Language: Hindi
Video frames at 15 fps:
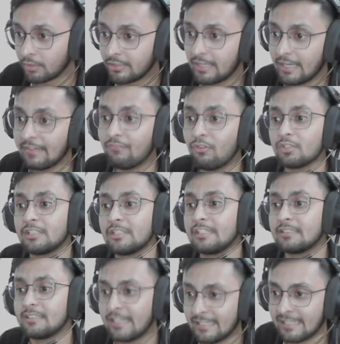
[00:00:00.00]
ये वो
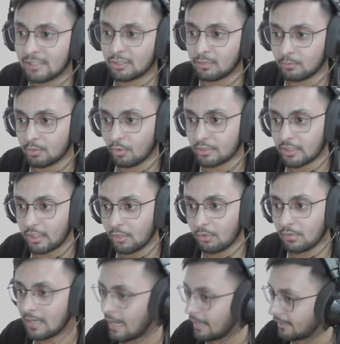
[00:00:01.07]
चीज नहीं है जो तुम सोच रहे हो
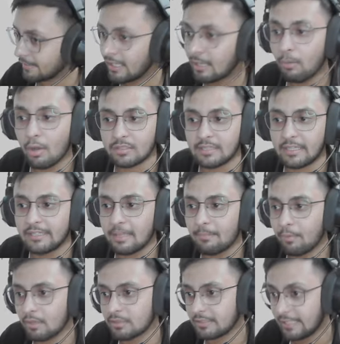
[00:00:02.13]
ना ये बॉस नहीं है
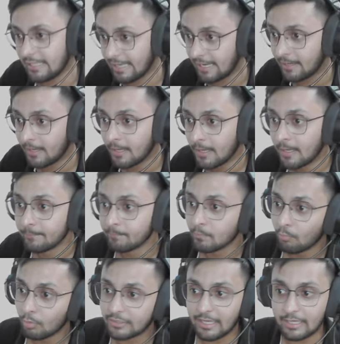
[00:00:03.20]
बॉस ये है
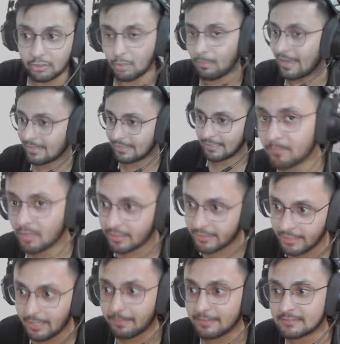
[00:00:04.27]
मुझे इसको मारना है
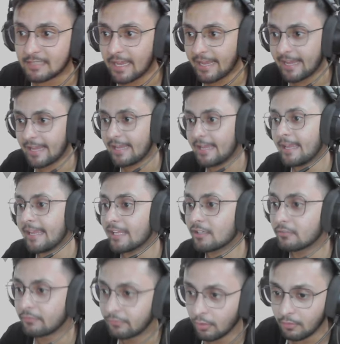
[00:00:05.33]
ये बंदा है
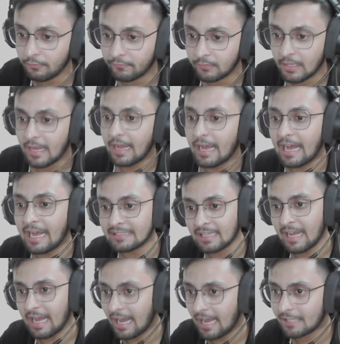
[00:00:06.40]
एक वुल्फ आधा
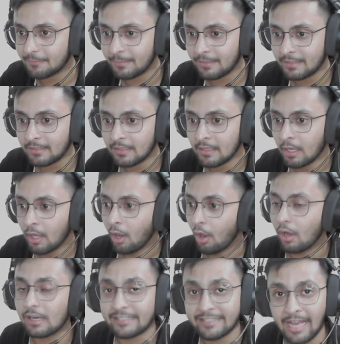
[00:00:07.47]
आदमी
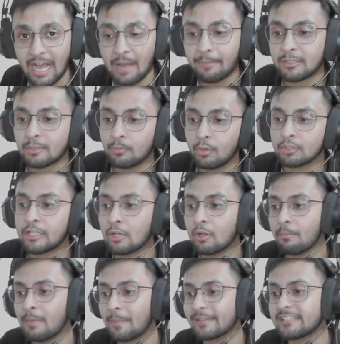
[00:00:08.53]
और यहाँ पे तुम लोग देखो
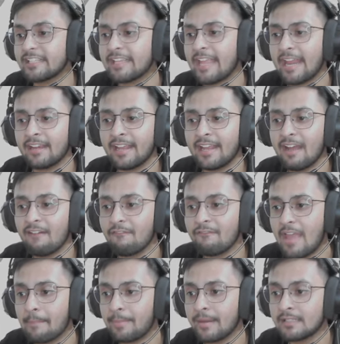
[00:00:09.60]
मेरे पास एक है नया
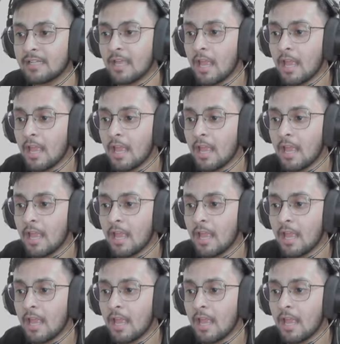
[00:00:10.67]
वेपन